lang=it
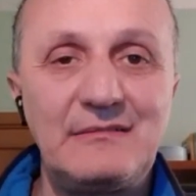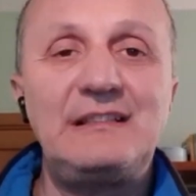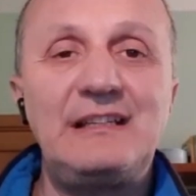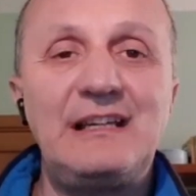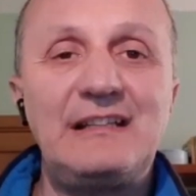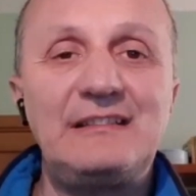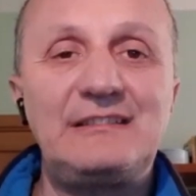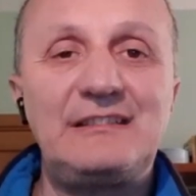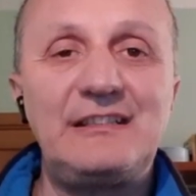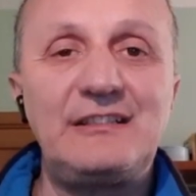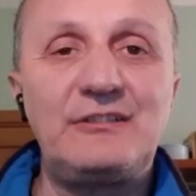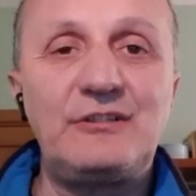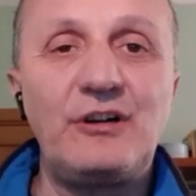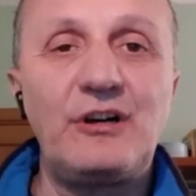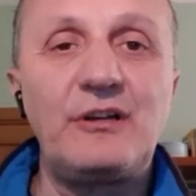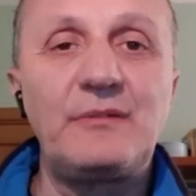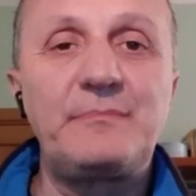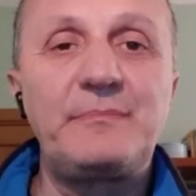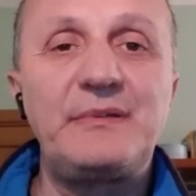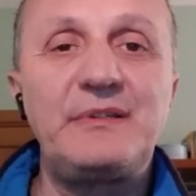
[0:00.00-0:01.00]
Gli
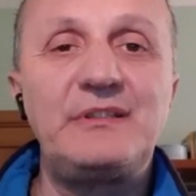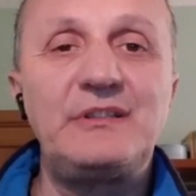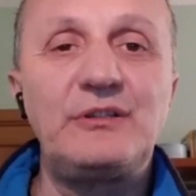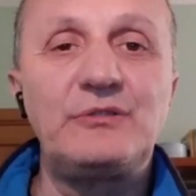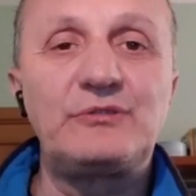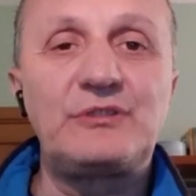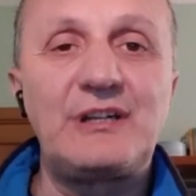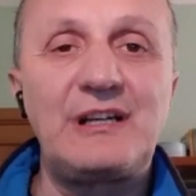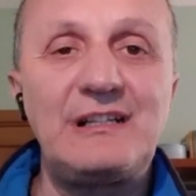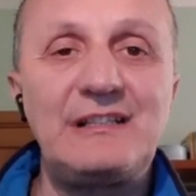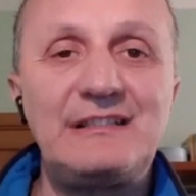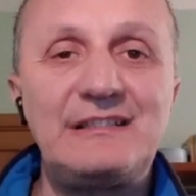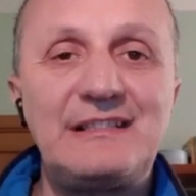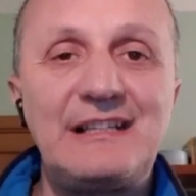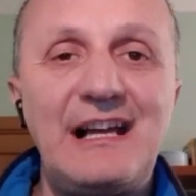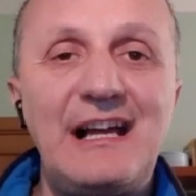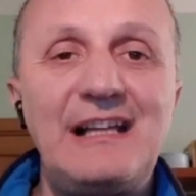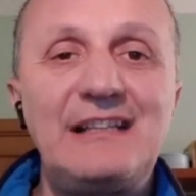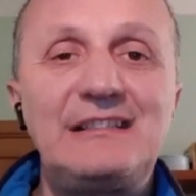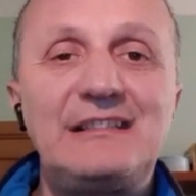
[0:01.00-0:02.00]
anticorpi
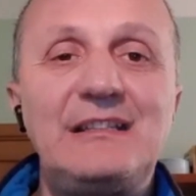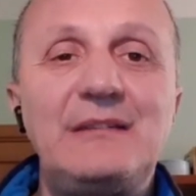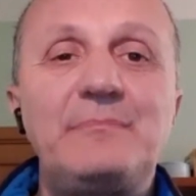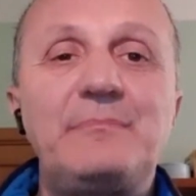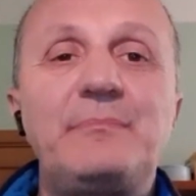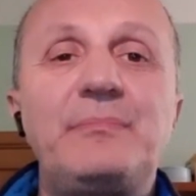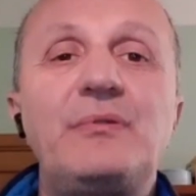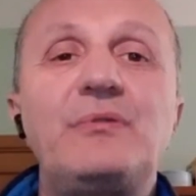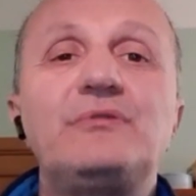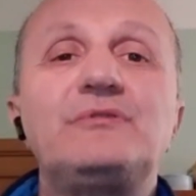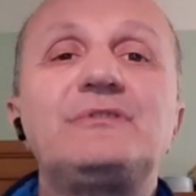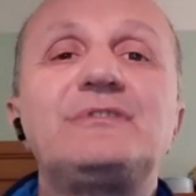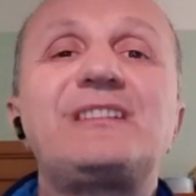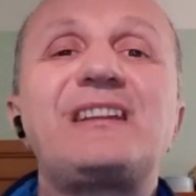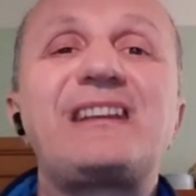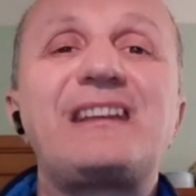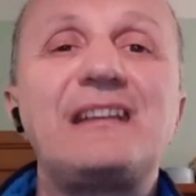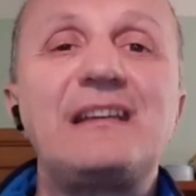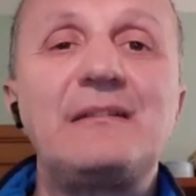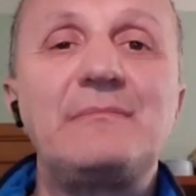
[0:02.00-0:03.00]
neutralizzanti
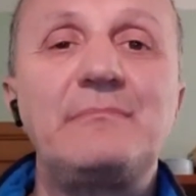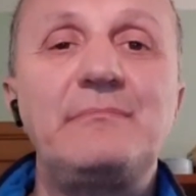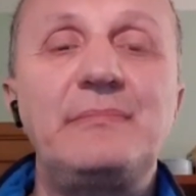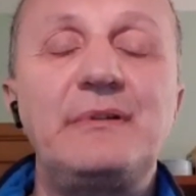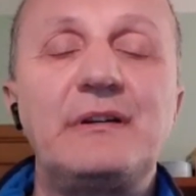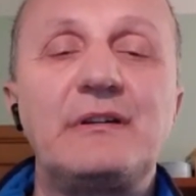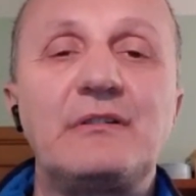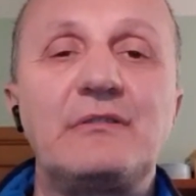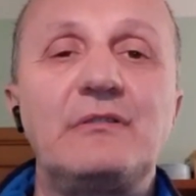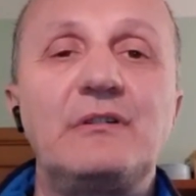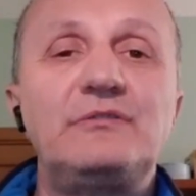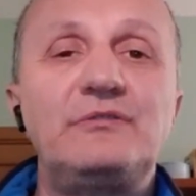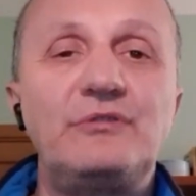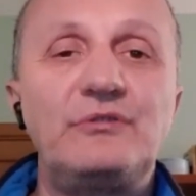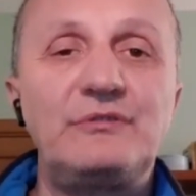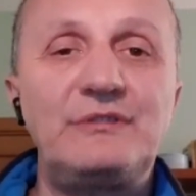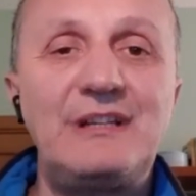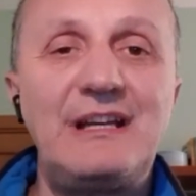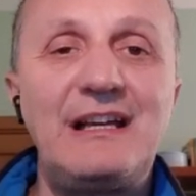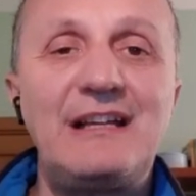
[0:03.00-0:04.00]
potrebbero
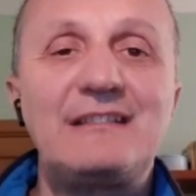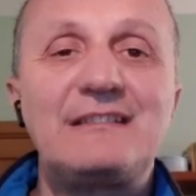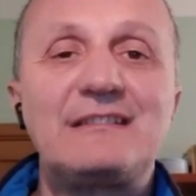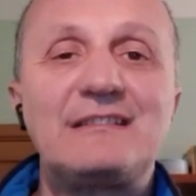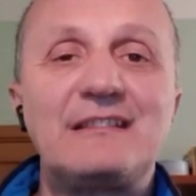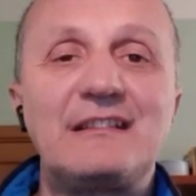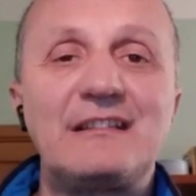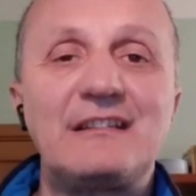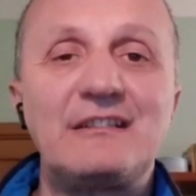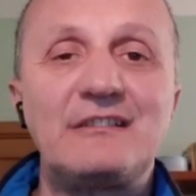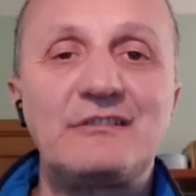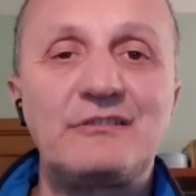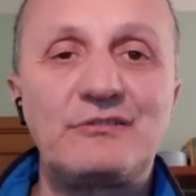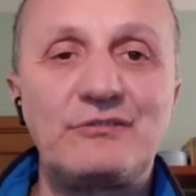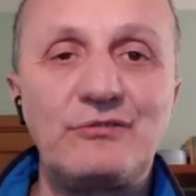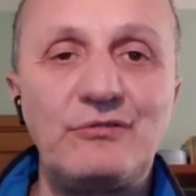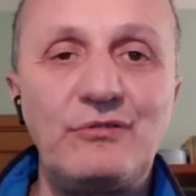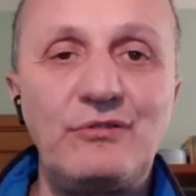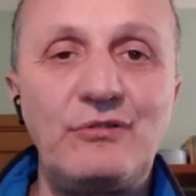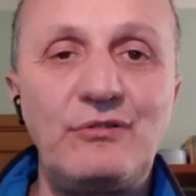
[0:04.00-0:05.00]
non essere
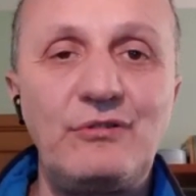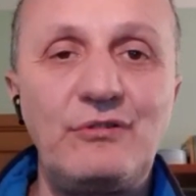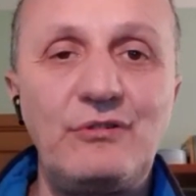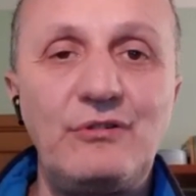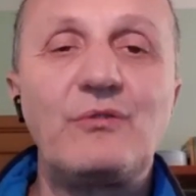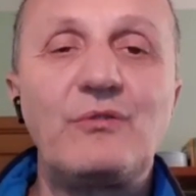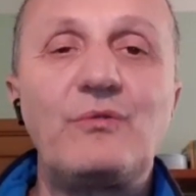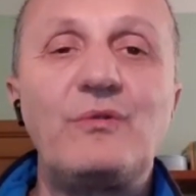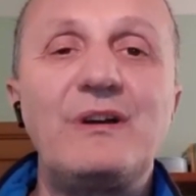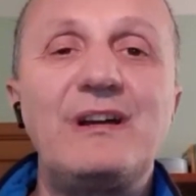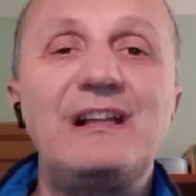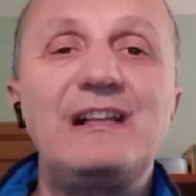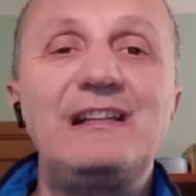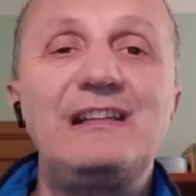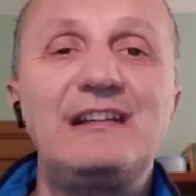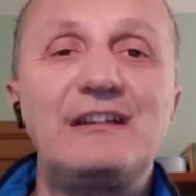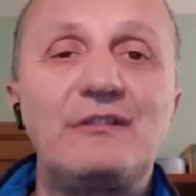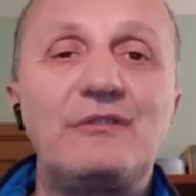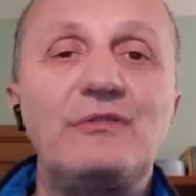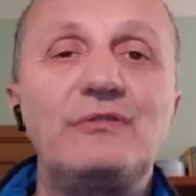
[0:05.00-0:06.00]
solo
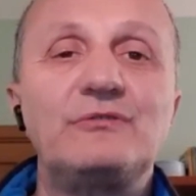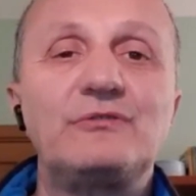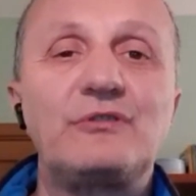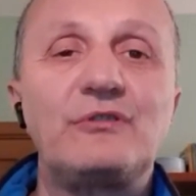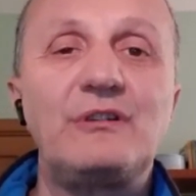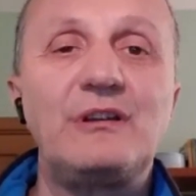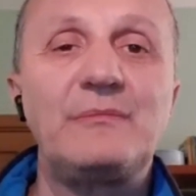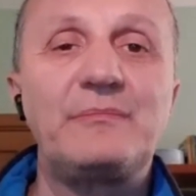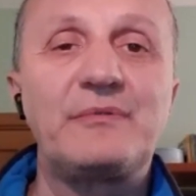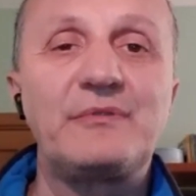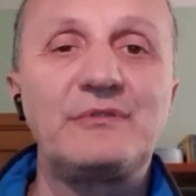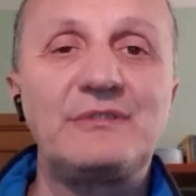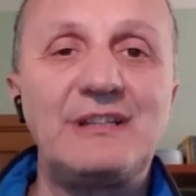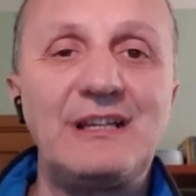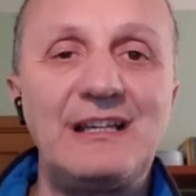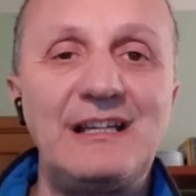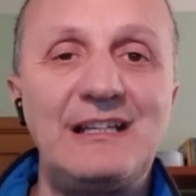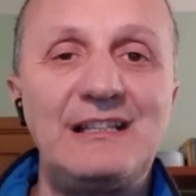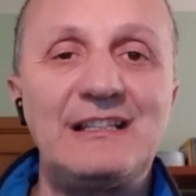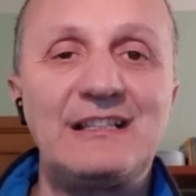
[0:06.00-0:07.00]
quelli contro la
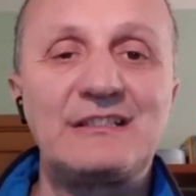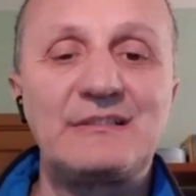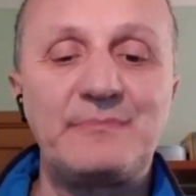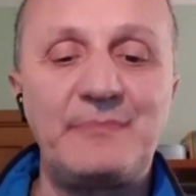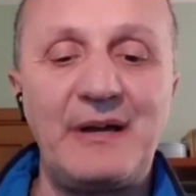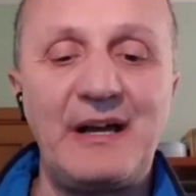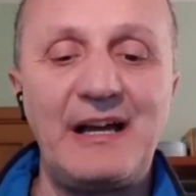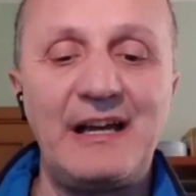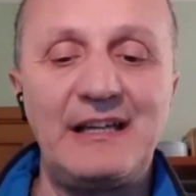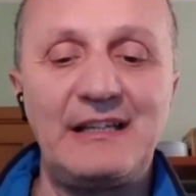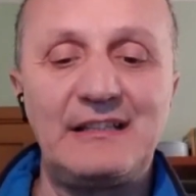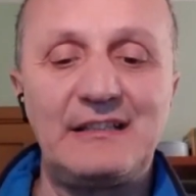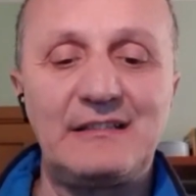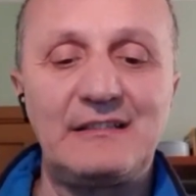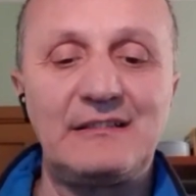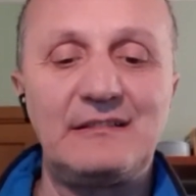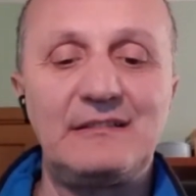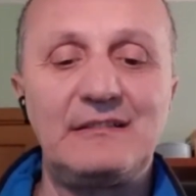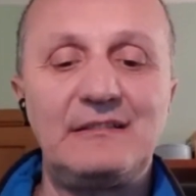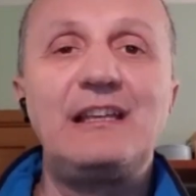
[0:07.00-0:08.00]
proteina
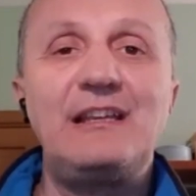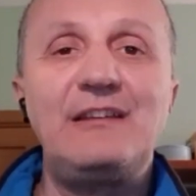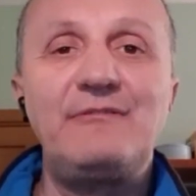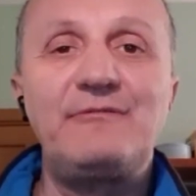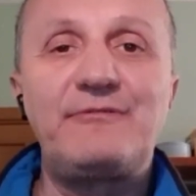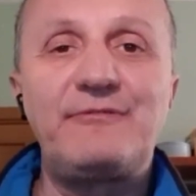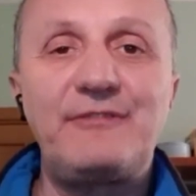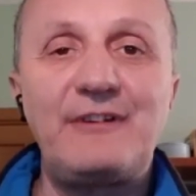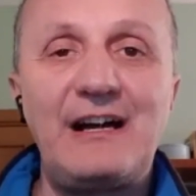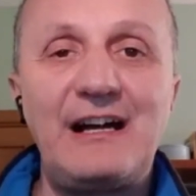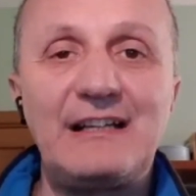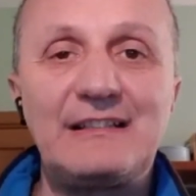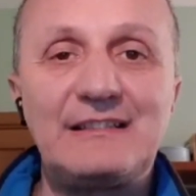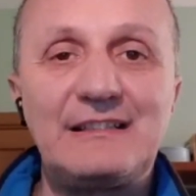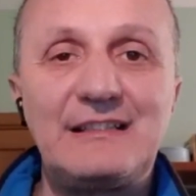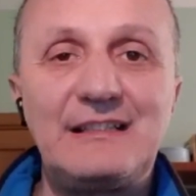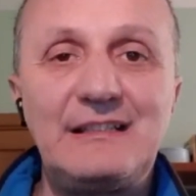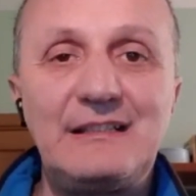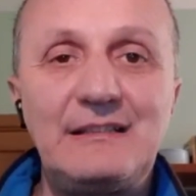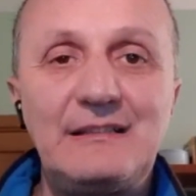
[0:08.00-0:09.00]
spike.
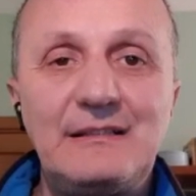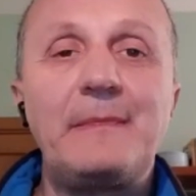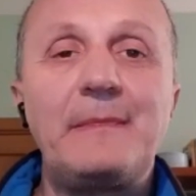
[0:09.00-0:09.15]
Infatti,